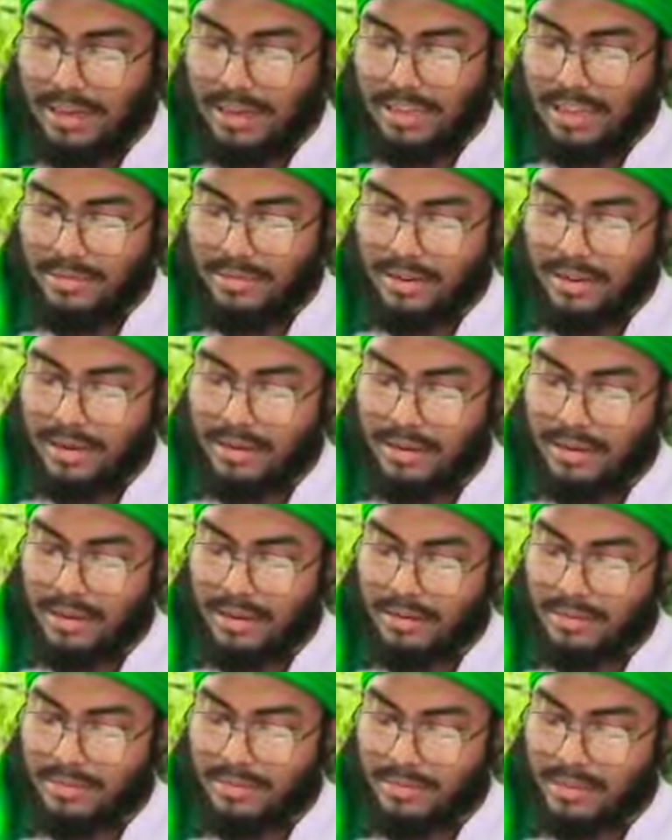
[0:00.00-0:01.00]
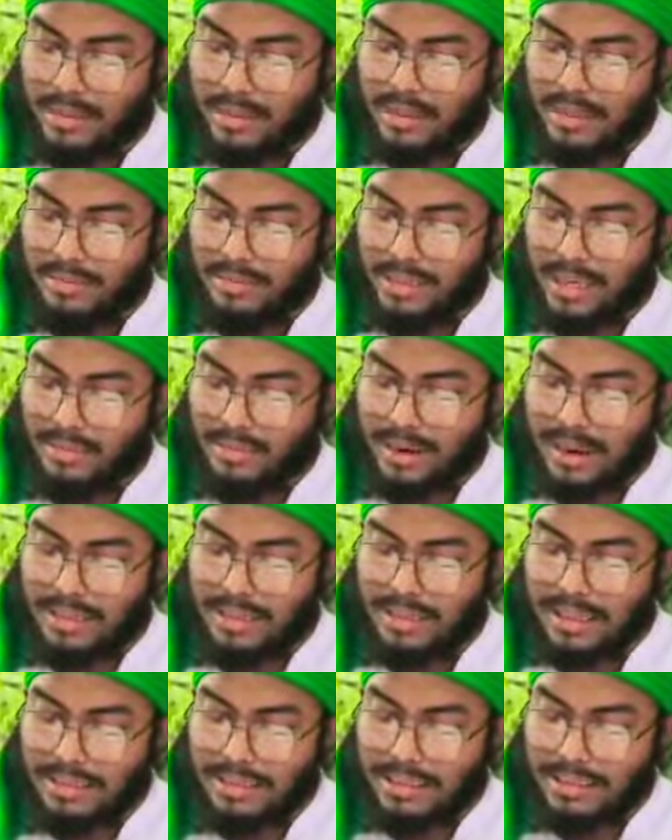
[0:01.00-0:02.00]
কিতাবের কিতাবটি আমার
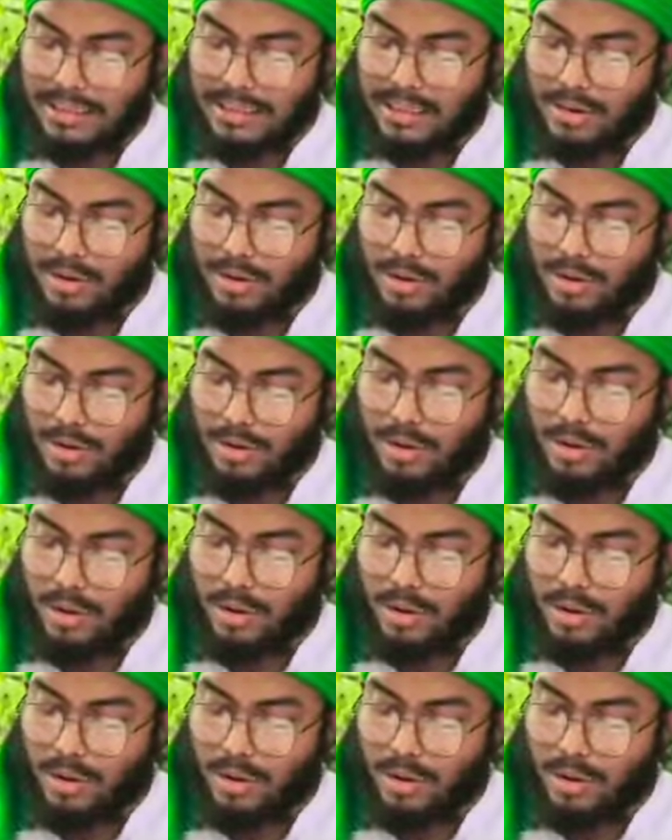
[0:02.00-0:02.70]
হাতে আছে সেটা হলো